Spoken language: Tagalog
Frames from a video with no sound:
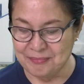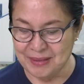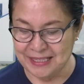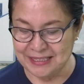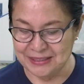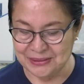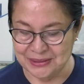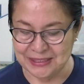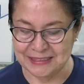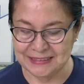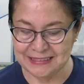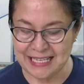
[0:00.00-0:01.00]

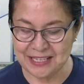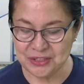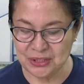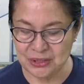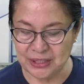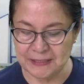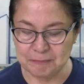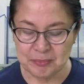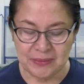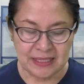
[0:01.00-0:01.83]
Panginoon. Thank you, Lord.